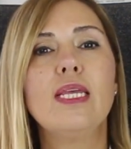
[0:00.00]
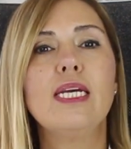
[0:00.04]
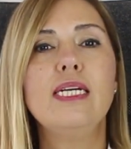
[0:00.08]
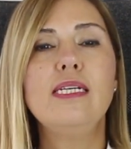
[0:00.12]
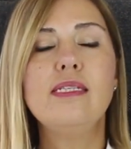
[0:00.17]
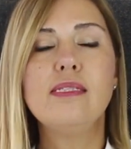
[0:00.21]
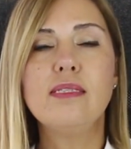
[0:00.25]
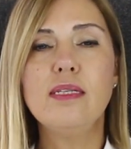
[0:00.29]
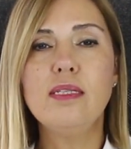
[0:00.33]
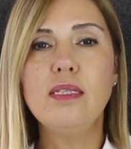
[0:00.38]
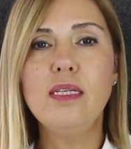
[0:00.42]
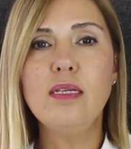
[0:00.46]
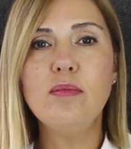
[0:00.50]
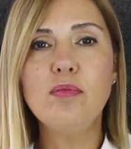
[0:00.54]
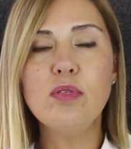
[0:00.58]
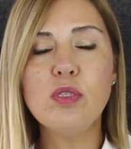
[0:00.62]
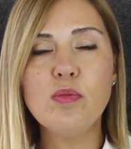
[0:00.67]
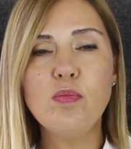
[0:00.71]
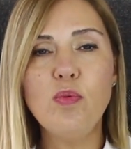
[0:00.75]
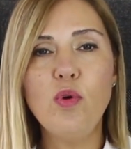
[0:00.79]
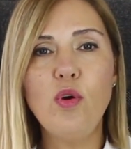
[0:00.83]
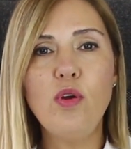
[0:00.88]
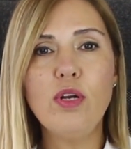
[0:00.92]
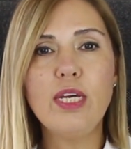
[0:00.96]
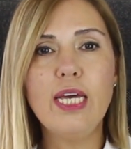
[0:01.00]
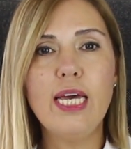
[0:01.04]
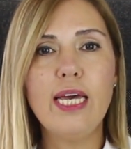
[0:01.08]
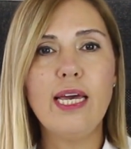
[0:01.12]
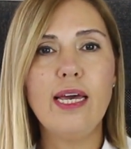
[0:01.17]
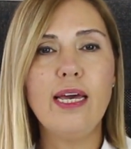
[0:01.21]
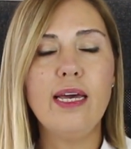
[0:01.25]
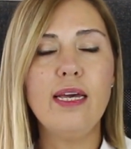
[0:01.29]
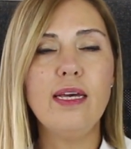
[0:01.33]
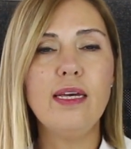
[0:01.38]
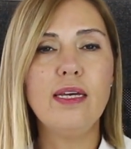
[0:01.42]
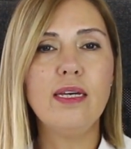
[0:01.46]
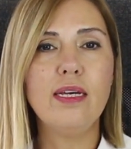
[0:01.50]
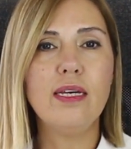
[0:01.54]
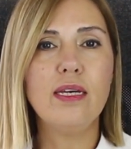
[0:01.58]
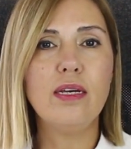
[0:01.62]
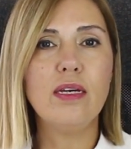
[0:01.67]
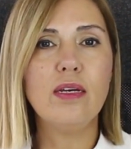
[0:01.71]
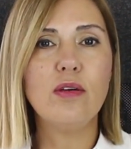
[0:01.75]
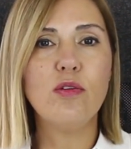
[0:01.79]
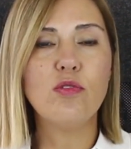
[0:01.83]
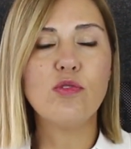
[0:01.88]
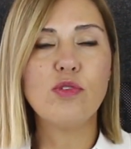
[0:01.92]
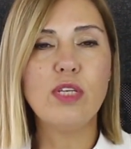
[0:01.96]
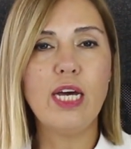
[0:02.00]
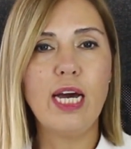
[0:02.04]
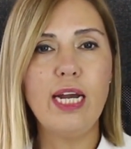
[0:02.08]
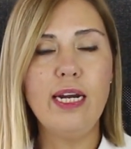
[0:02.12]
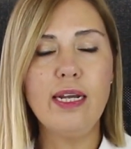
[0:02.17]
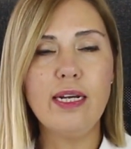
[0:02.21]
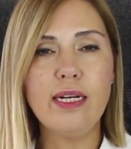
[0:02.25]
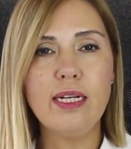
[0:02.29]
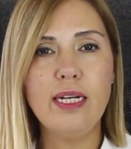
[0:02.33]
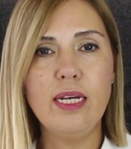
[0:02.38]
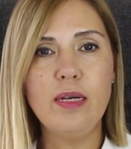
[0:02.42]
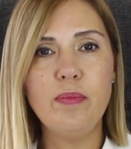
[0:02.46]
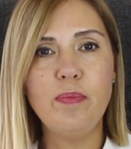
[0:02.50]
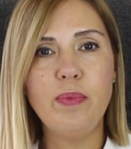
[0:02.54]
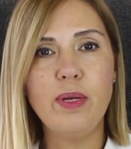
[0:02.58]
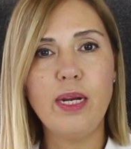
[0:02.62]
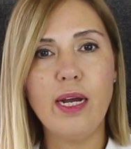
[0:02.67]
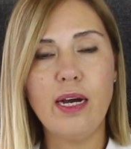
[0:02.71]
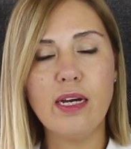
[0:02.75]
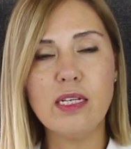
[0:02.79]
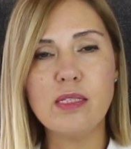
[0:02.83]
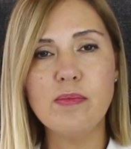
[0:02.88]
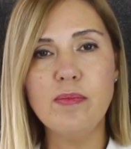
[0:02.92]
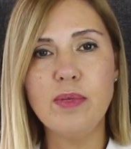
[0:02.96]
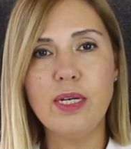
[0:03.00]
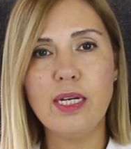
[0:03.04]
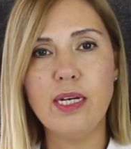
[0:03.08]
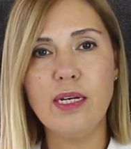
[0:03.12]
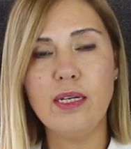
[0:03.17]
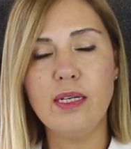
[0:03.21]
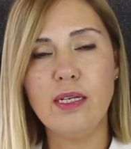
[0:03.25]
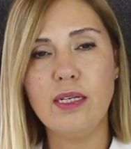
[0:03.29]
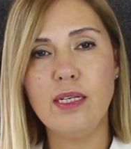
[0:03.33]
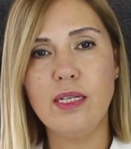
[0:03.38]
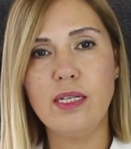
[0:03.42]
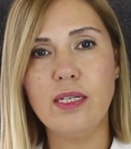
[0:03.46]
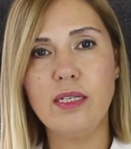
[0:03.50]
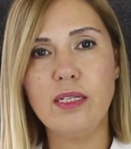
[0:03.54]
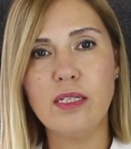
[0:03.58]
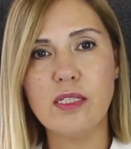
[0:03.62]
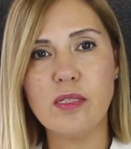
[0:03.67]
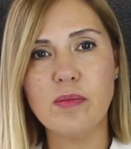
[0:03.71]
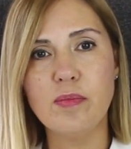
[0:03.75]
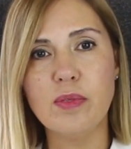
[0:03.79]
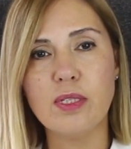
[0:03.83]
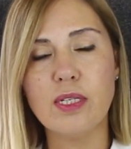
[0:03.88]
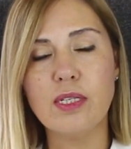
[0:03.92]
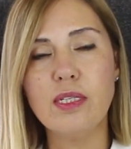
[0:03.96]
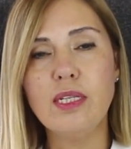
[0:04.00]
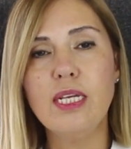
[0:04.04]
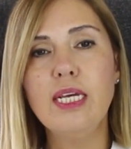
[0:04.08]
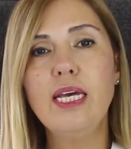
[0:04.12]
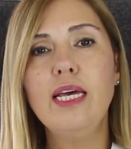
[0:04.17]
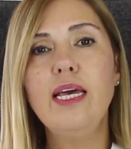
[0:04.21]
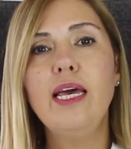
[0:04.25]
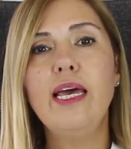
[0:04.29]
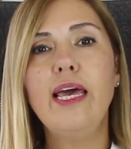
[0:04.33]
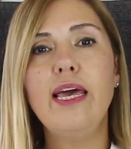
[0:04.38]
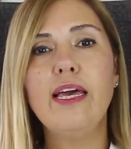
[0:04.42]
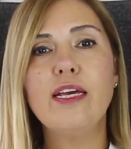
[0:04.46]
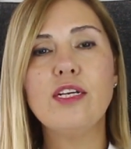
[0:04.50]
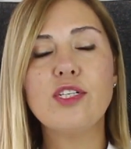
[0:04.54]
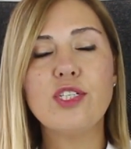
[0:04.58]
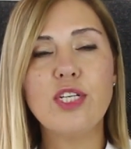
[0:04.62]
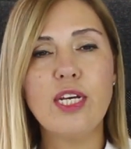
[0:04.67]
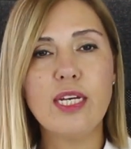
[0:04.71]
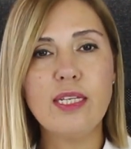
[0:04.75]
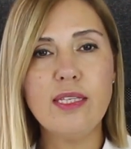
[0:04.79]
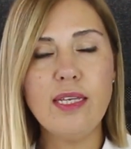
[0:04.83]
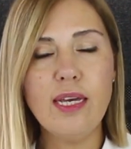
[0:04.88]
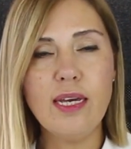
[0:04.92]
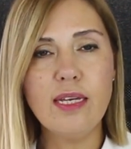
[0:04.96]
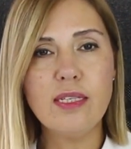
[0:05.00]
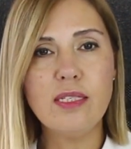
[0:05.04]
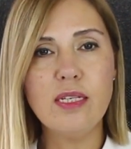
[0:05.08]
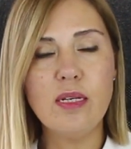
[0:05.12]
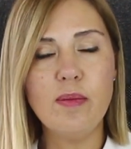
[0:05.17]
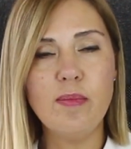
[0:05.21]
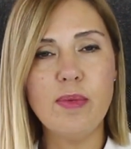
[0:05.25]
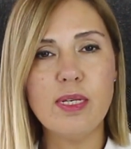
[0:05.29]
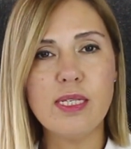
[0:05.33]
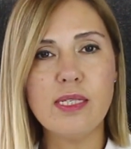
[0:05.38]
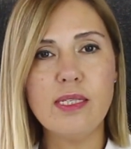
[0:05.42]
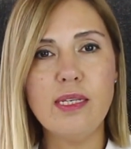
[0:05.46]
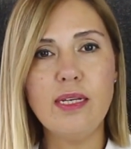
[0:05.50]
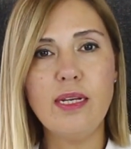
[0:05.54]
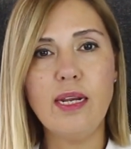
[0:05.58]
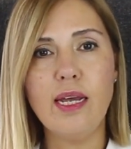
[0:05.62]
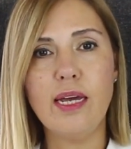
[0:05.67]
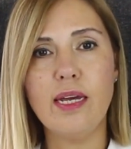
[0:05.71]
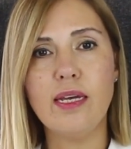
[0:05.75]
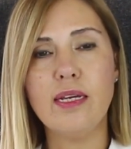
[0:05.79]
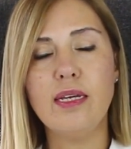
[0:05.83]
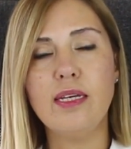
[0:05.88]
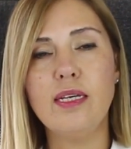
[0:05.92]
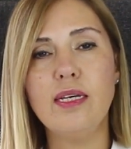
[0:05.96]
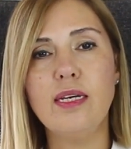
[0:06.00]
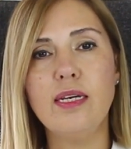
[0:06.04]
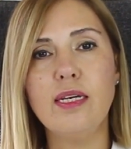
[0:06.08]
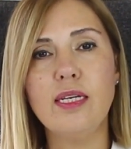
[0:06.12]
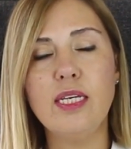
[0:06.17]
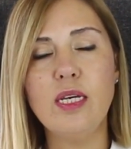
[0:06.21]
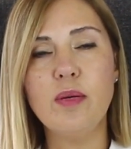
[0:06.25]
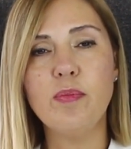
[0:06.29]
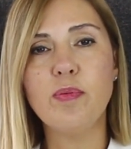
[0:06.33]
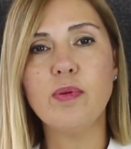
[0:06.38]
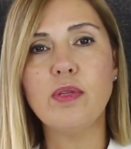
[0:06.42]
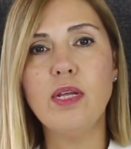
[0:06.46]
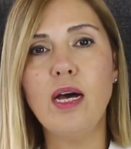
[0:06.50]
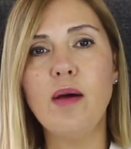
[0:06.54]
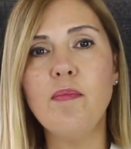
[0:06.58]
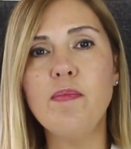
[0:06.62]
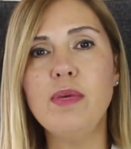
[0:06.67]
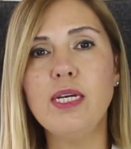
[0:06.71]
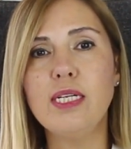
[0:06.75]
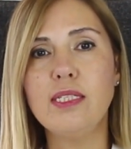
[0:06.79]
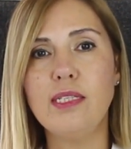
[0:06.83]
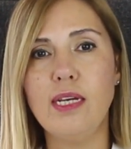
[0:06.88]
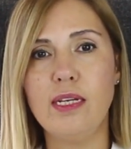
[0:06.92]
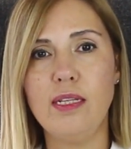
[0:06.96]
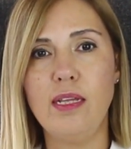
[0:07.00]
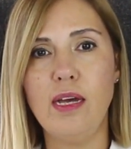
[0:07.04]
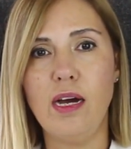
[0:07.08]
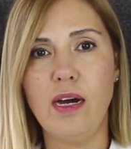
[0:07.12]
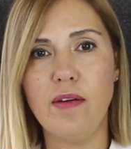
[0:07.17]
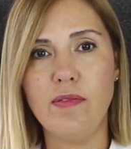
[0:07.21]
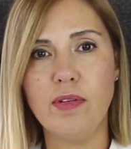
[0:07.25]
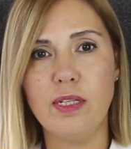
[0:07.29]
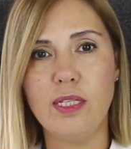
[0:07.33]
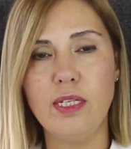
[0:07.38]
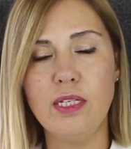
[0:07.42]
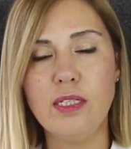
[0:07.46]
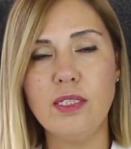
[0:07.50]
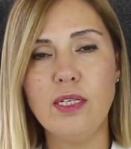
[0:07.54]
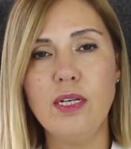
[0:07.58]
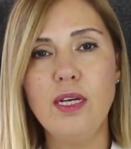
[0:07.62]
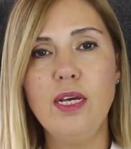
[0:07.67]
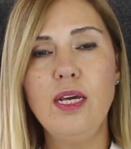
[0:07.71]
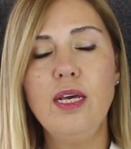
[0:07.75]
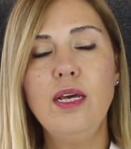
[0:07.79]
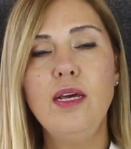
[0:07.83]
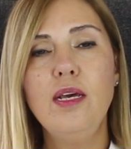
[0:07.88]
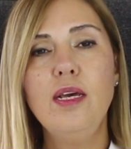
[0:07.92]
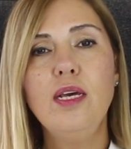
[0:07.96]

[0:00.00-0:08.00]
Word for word: istediğimiz bölgeye e, özellikle plazma e, kısmının enjekte edilmesiyle e, yapılan bir tedavidir.